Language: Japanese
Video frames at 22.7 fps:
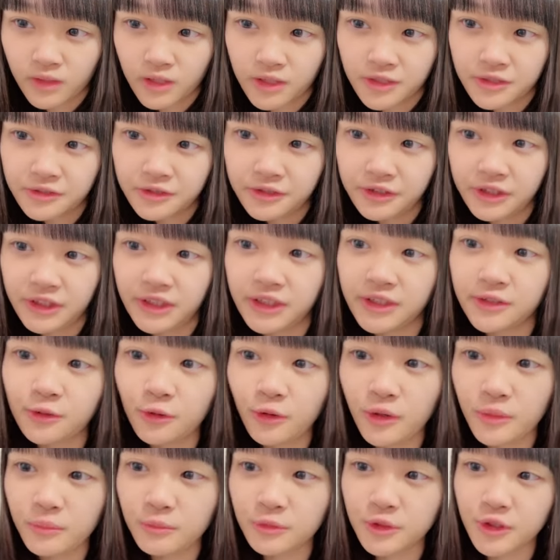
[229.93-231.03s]
19昼
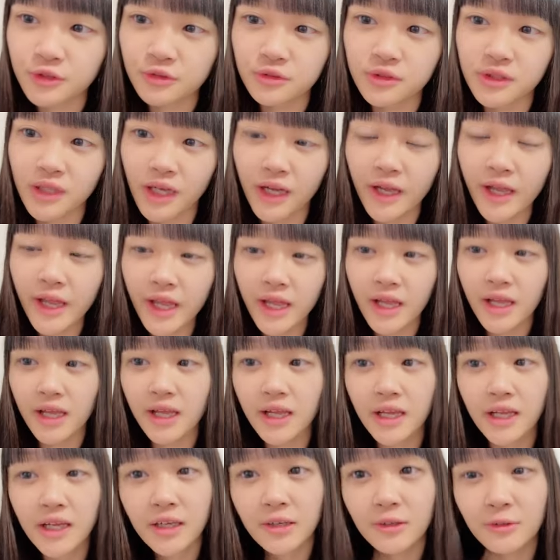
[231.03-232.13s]
公演申し込んだえ
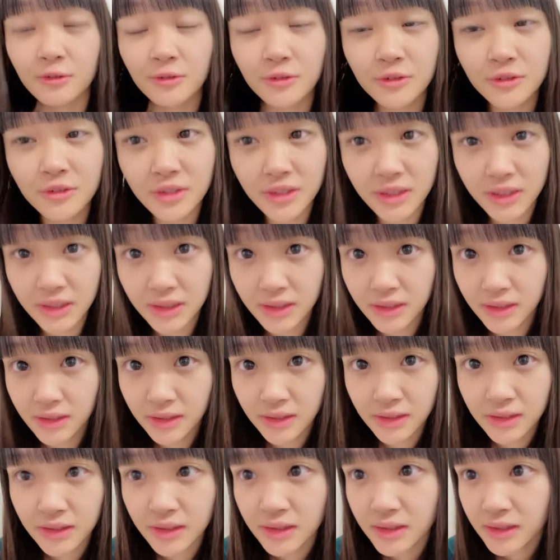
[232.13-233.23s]
本当に
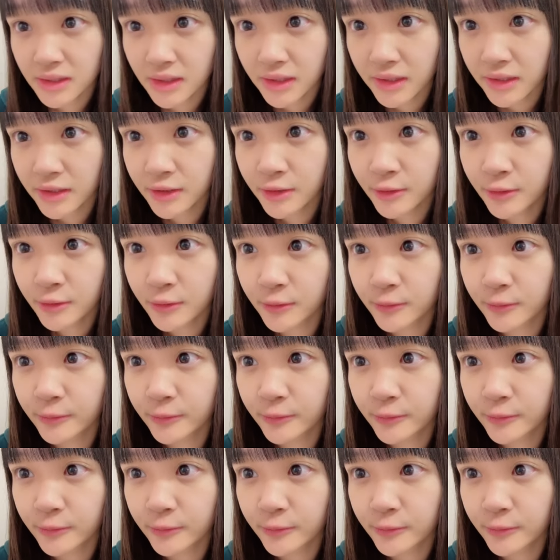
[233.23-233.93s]
ありがとう